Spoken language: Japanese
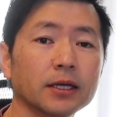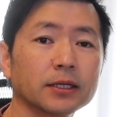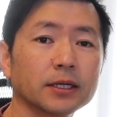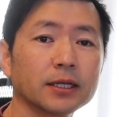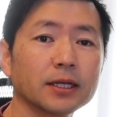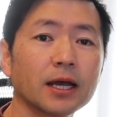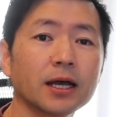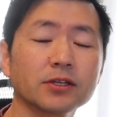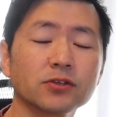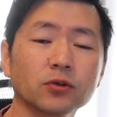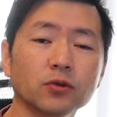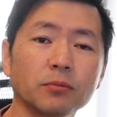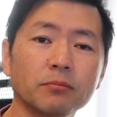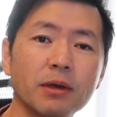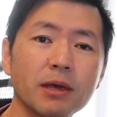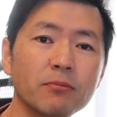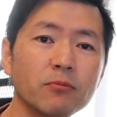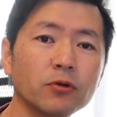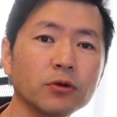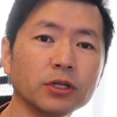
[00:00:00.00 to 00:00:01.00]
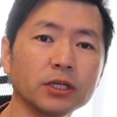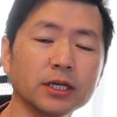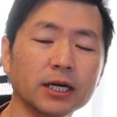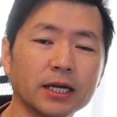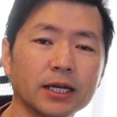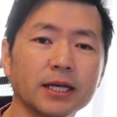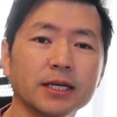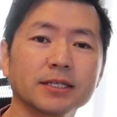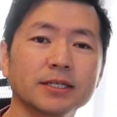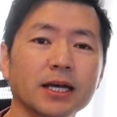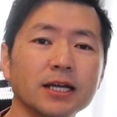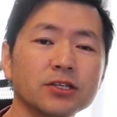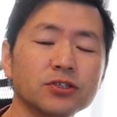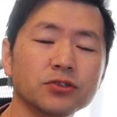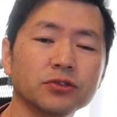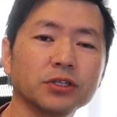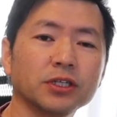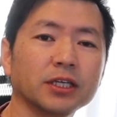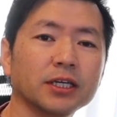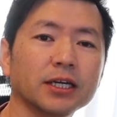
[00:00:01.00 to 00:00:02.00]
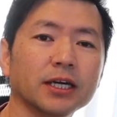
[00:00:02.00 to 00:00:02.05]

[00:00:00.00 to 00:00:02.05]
ただそのメモリーがね さんじゅうに